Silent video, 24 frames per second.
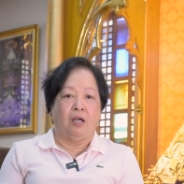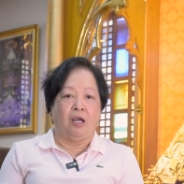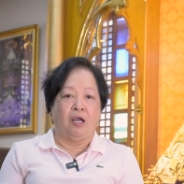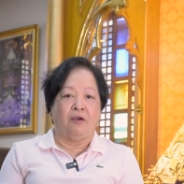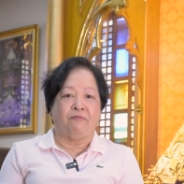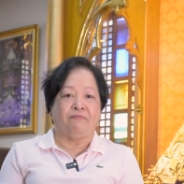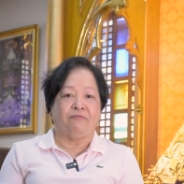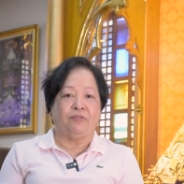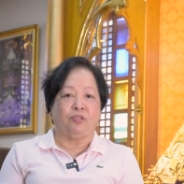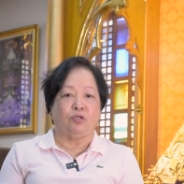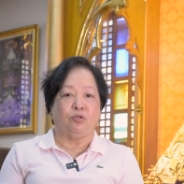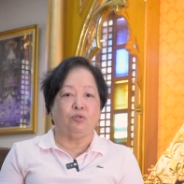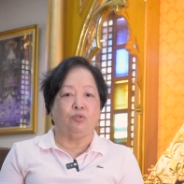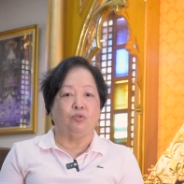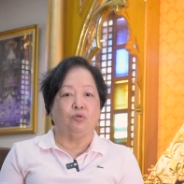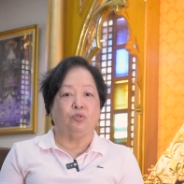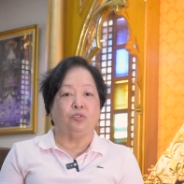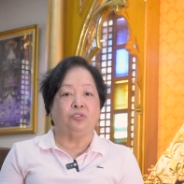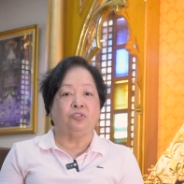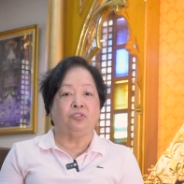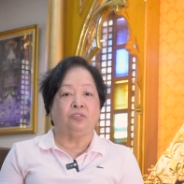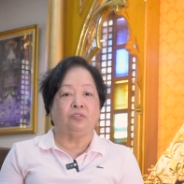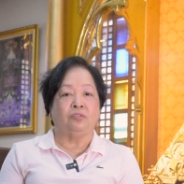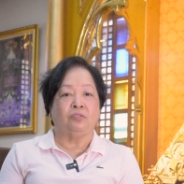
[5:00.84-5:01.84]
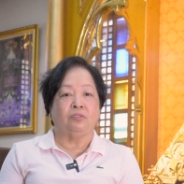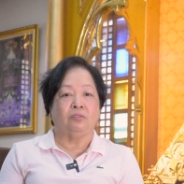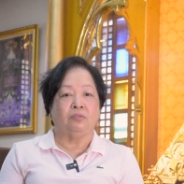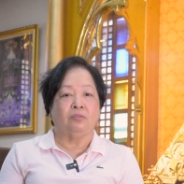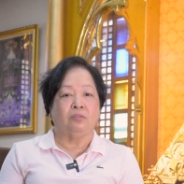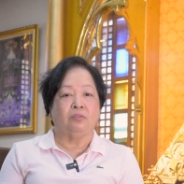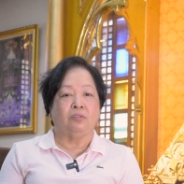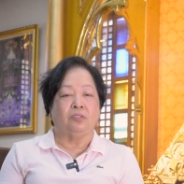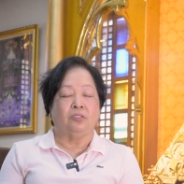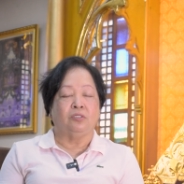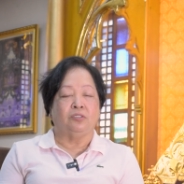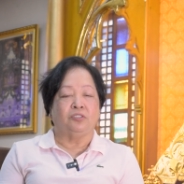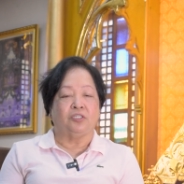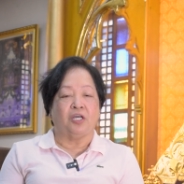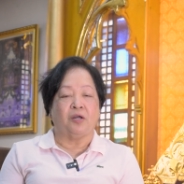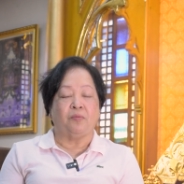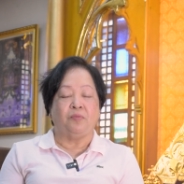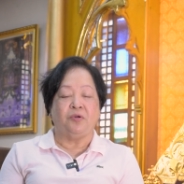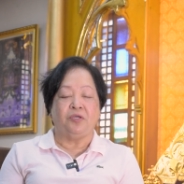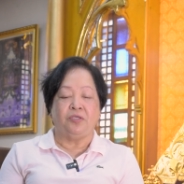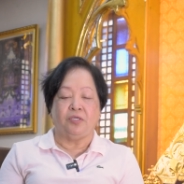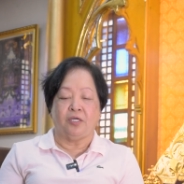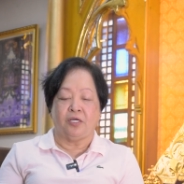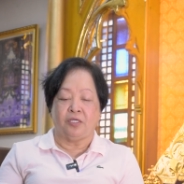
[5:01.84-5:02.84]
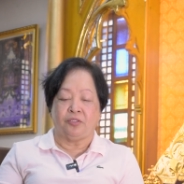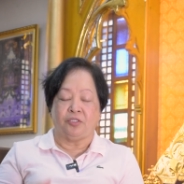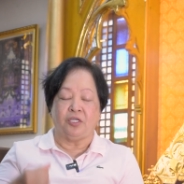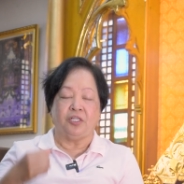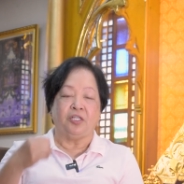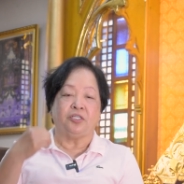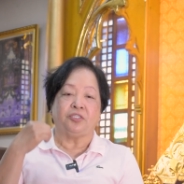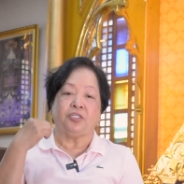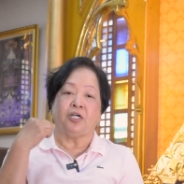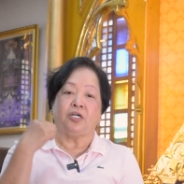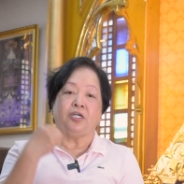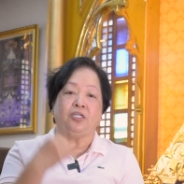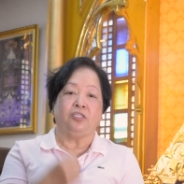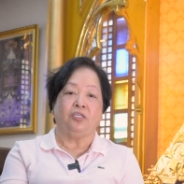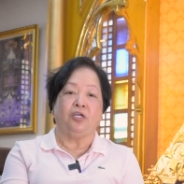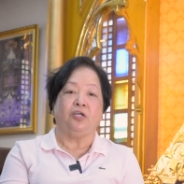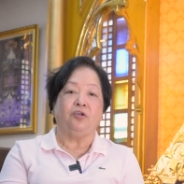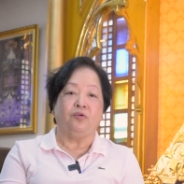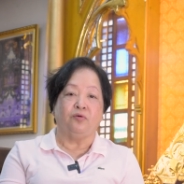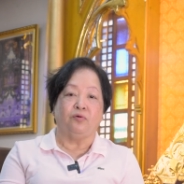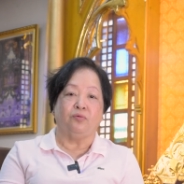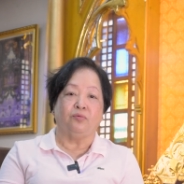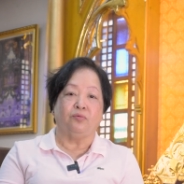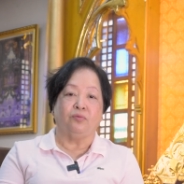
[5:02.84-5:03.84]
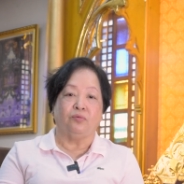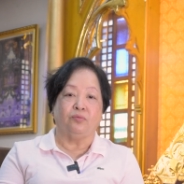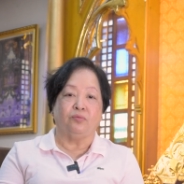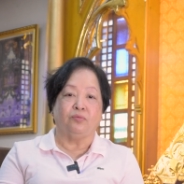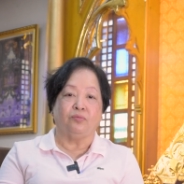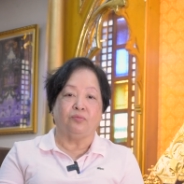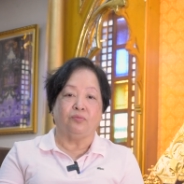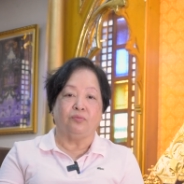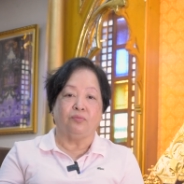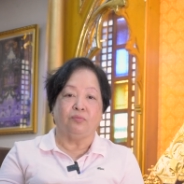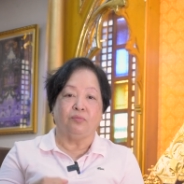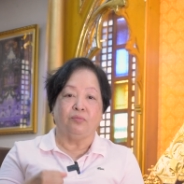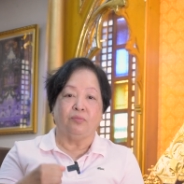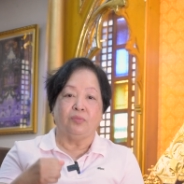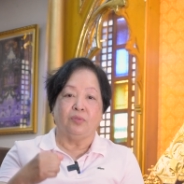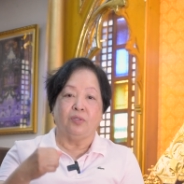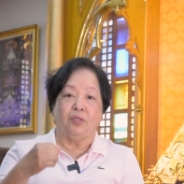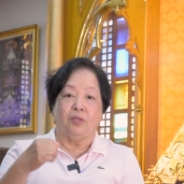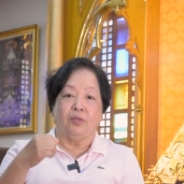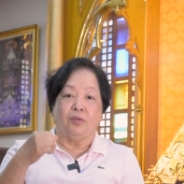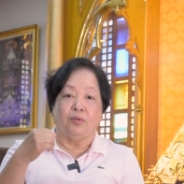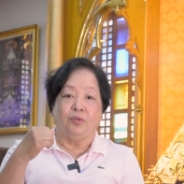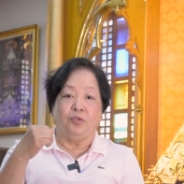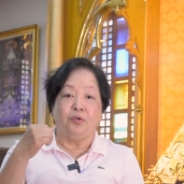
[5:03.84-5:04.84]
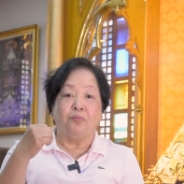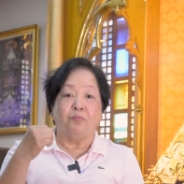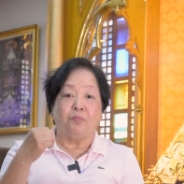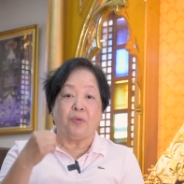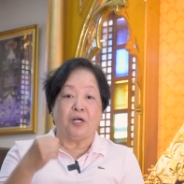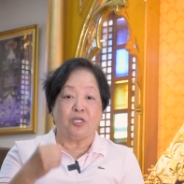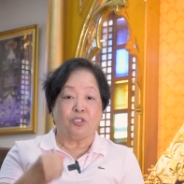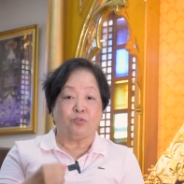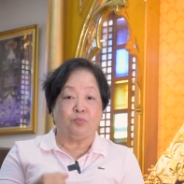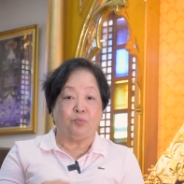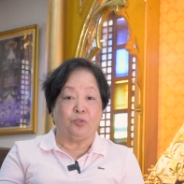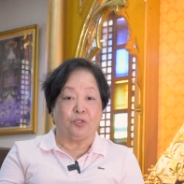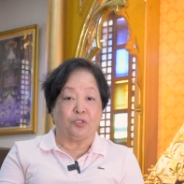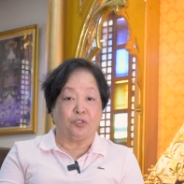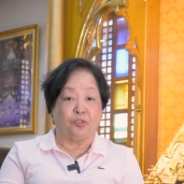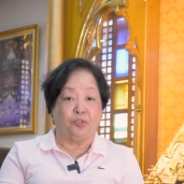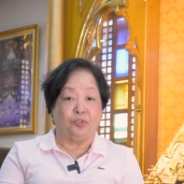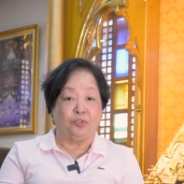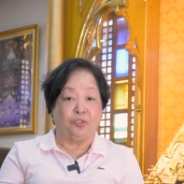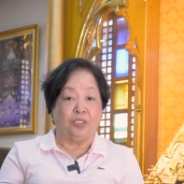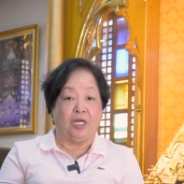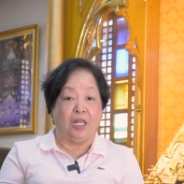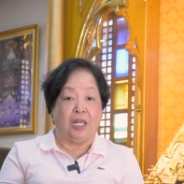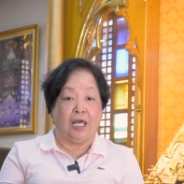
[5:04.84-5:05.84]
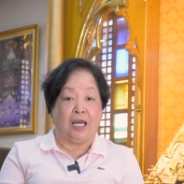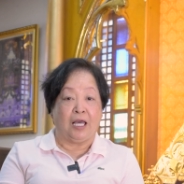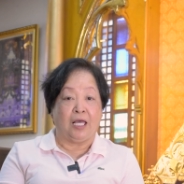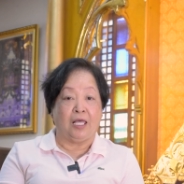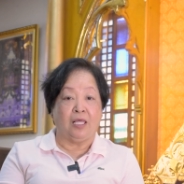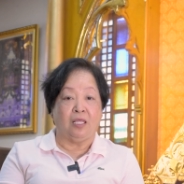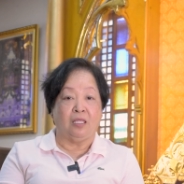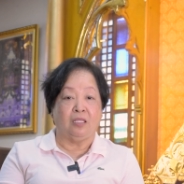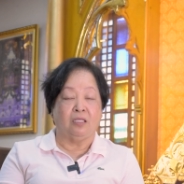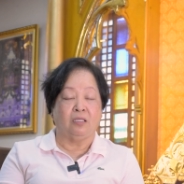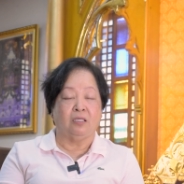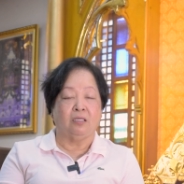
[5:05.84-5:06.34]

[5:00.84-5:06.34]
After noon, sabi niya, tinatakan niya yung, yung passport kong dala.